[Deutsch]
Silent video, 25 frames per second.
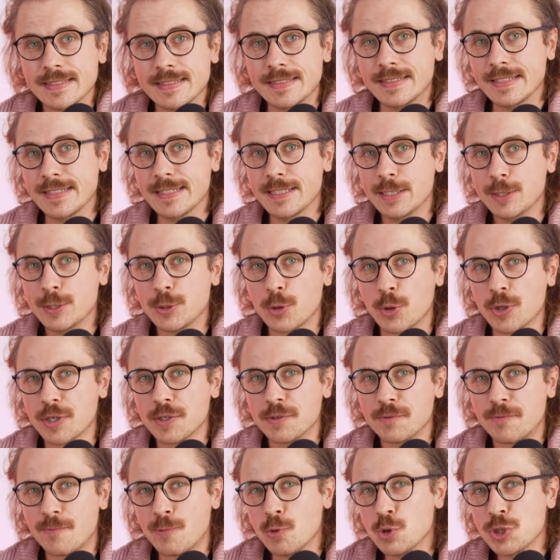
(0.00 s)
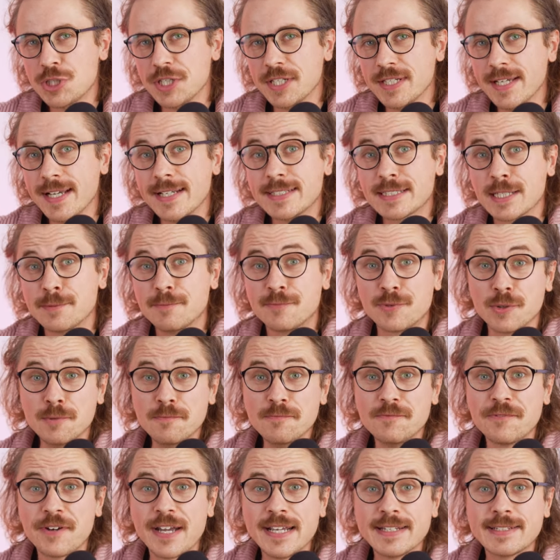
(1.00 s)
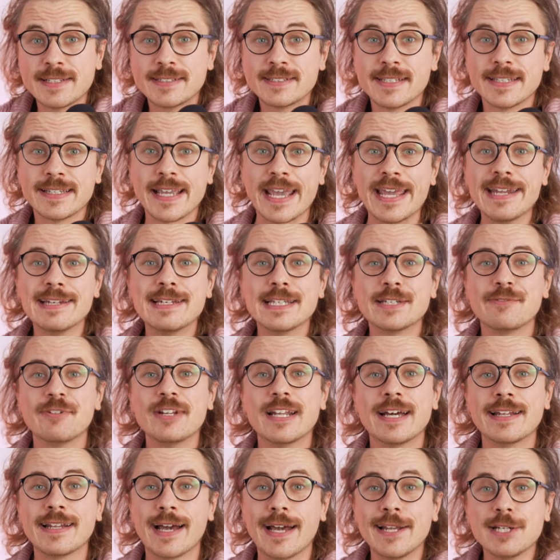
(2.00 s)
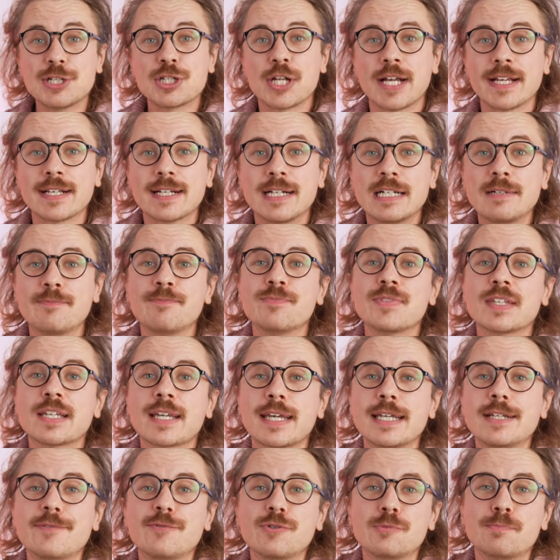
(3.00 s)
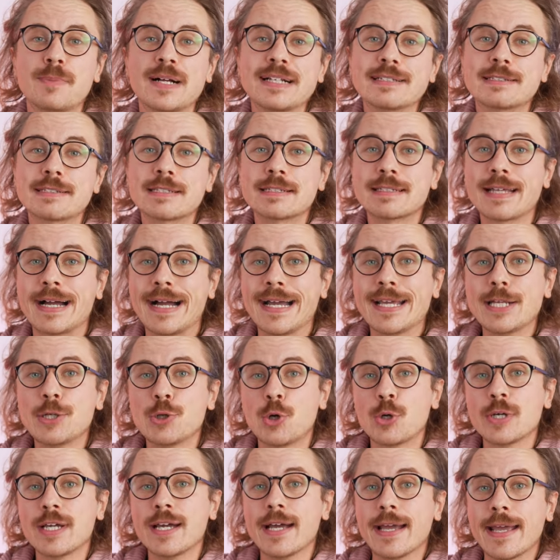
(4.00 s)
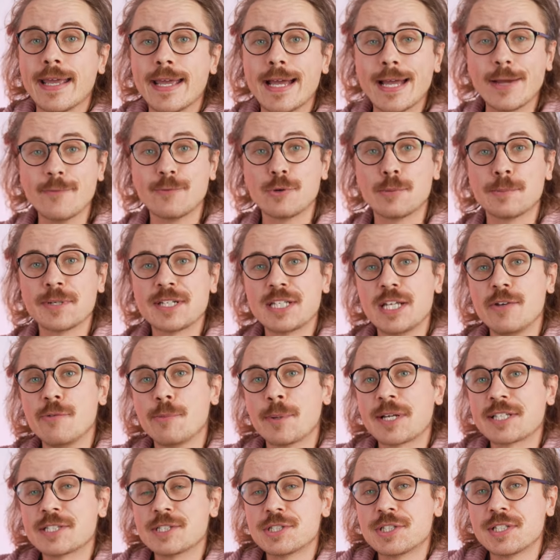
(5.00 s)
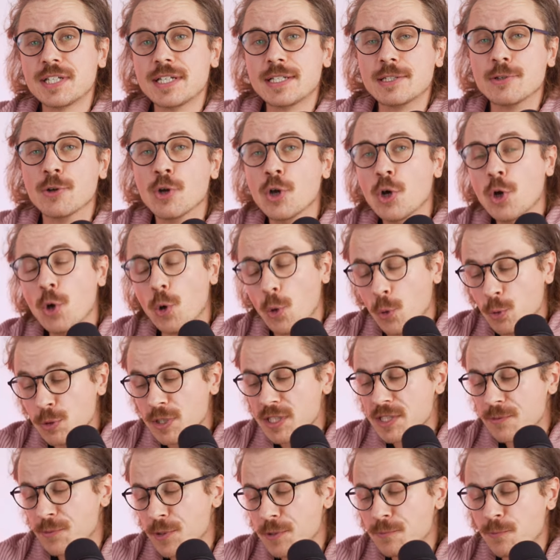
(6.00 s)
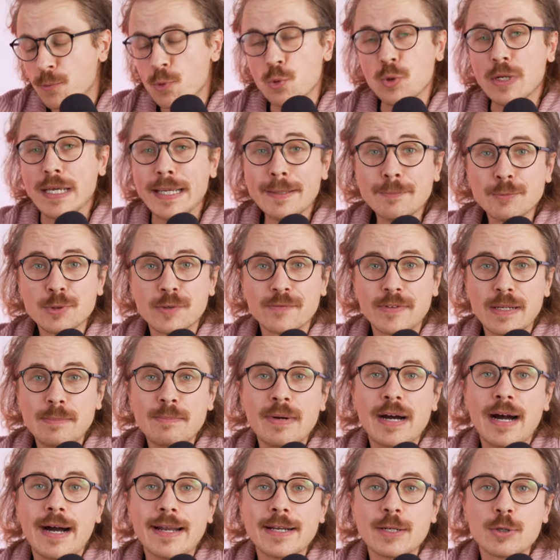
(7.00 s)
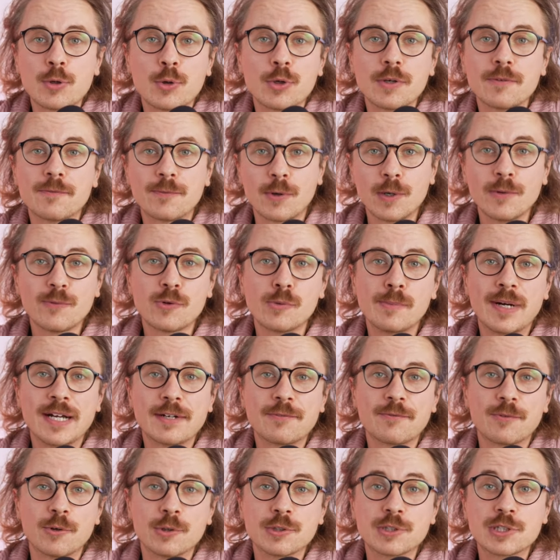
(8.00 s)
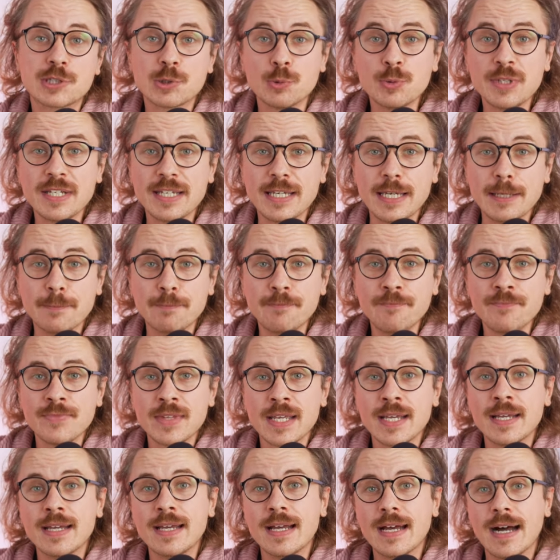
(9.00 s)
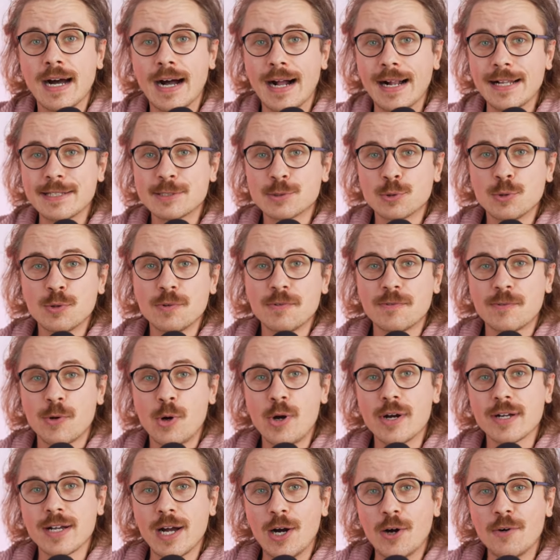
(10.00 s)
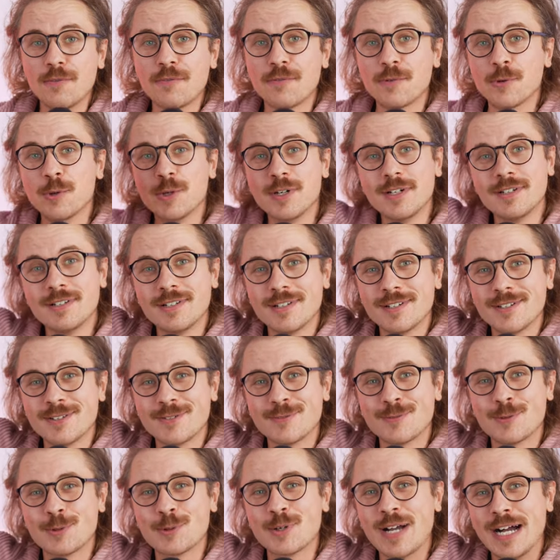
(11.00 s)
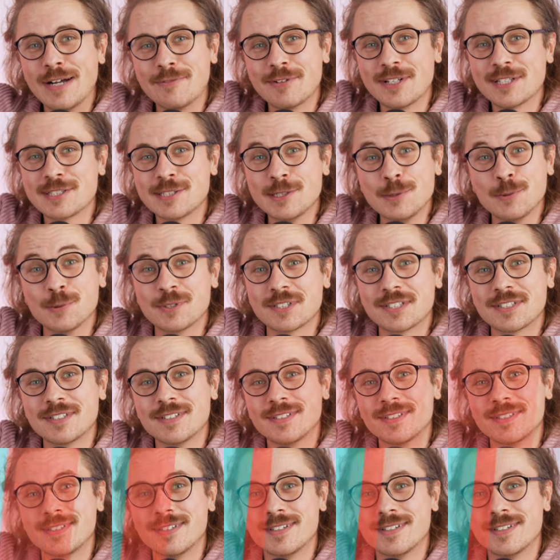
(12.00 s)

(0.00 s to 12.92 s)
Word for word: Die neue Fuji XM5 richtet sich endlich wieder an Einsteiger. Canon wird bald drei neue RF-Objektive präsentieren und es wird wohl im November eine neue Vollformat von Sony geben. Also Vorhang auf für Fotografix News.